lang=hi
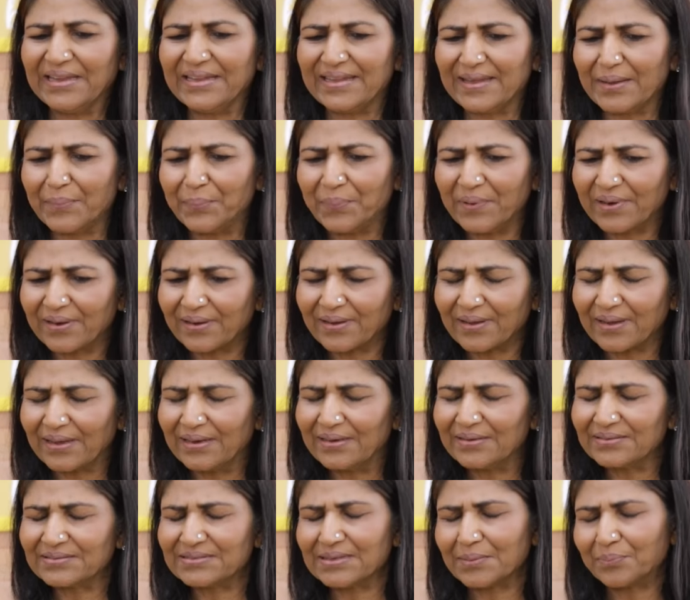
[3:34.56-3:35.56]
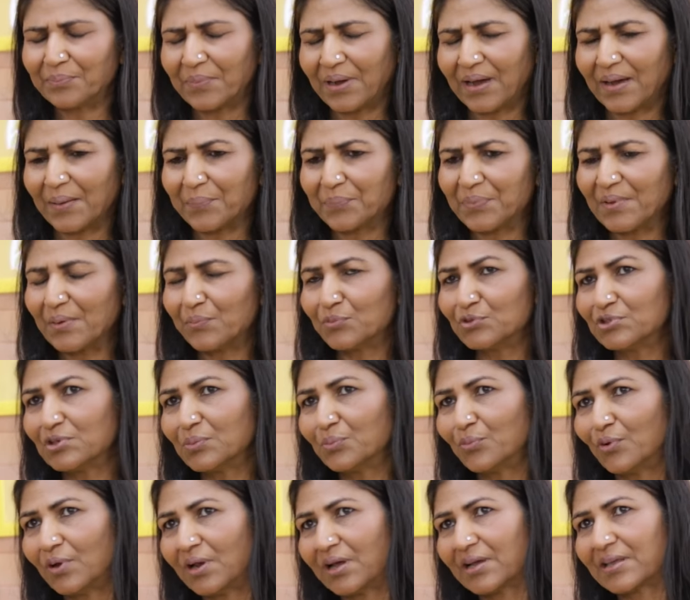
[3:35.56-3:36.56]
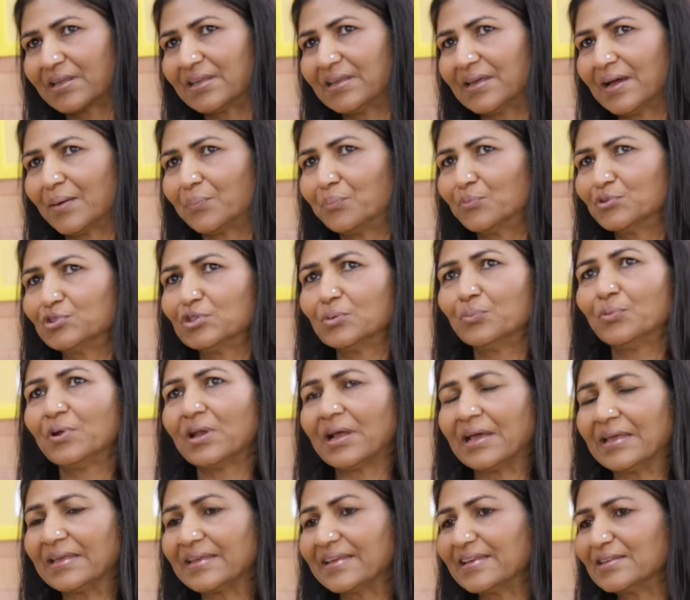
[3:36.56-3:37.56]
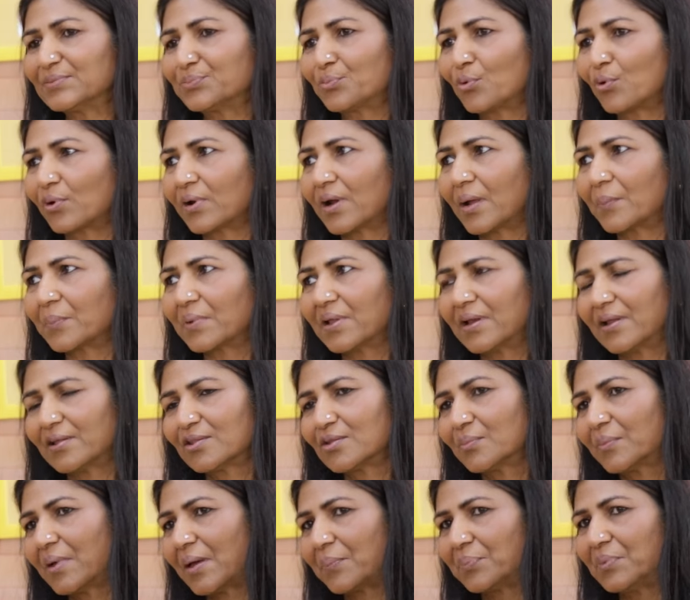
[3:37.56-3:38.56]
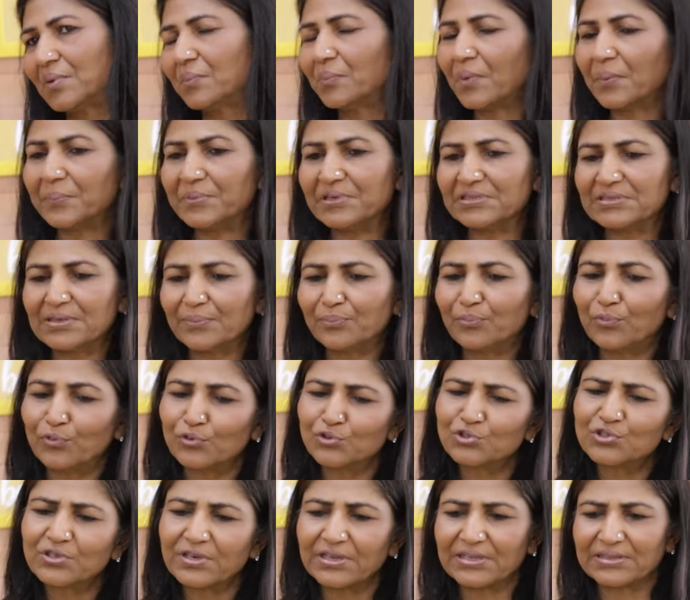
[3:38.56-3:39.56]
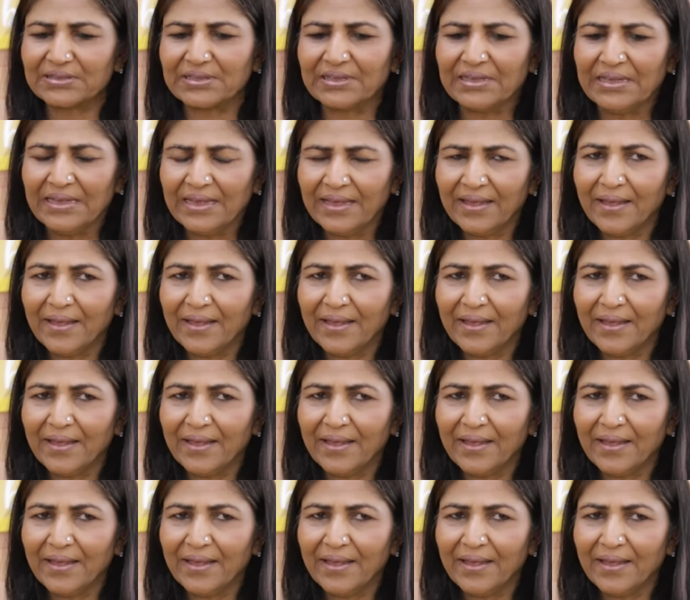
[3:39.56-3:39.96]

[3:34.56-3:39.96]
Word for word: नहीं है बट कल जब आपने मुझे बोला कि आप मुझे बुलाएंगी इस प्रोग्राम के लिए तो मैं अपनी मम्मी से पूछ रही थी